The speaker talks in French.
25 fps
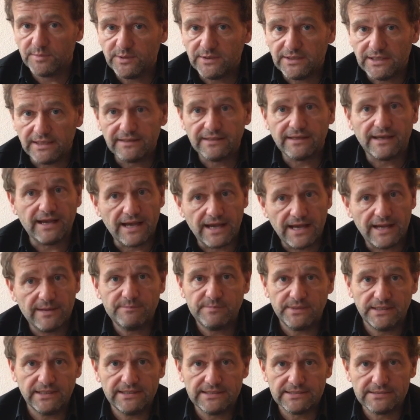peut-être
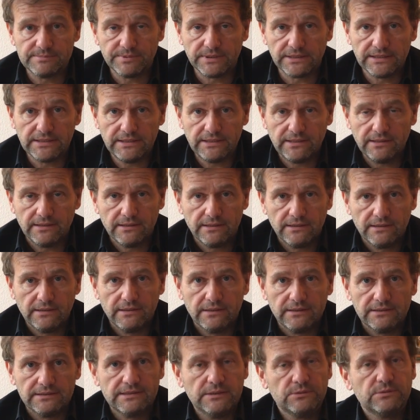âme et esprit.
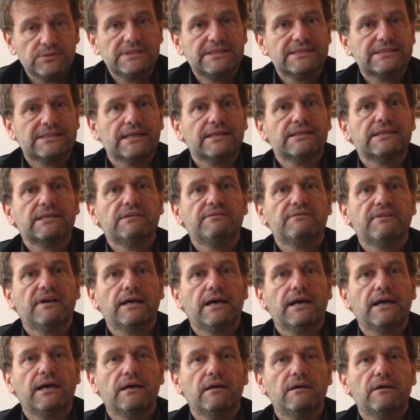C'est aussi ça qui
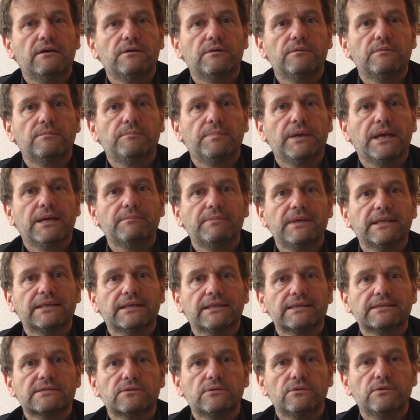va euh,
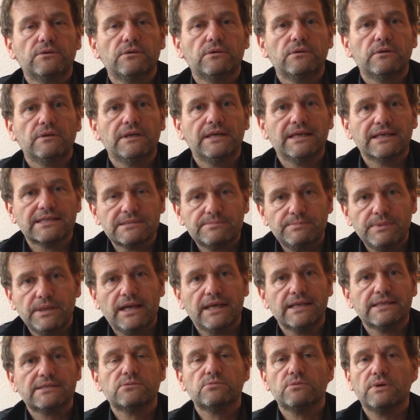permettre à ce que
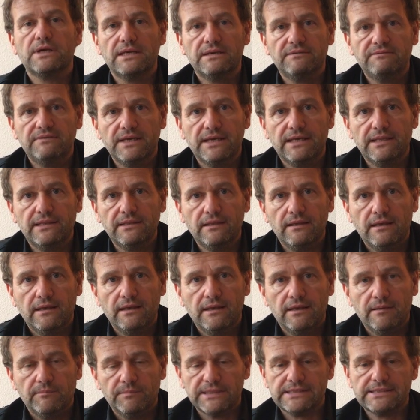l'inspiration, elle vienne,
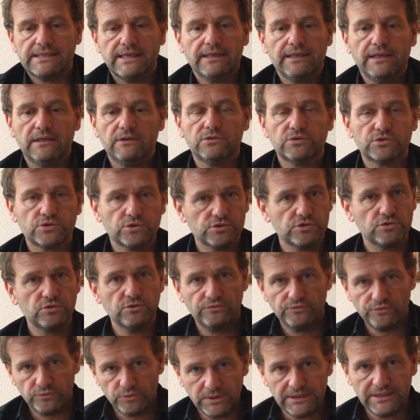parce qu'il y a quelque chose de
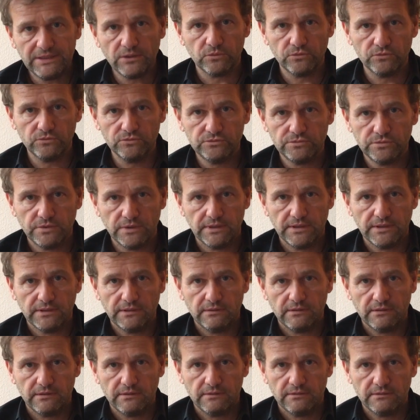fluide en nous.
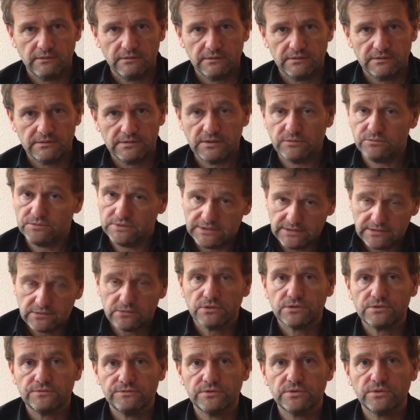C'est aussi ce
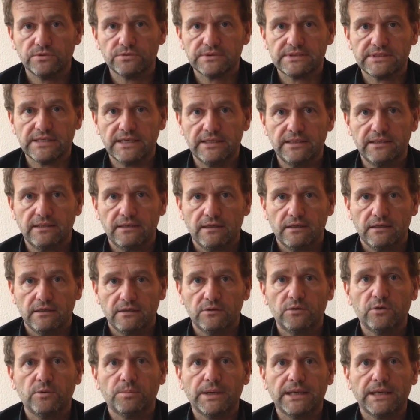que je vous conseille de